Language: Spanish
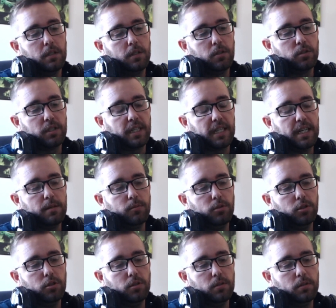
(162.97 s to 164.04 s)
Lo
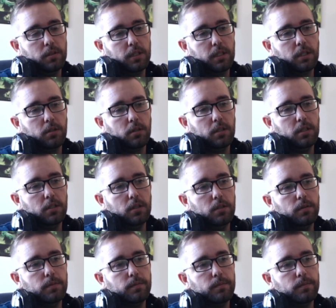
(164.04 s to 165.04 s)
sacamos, este tornillo,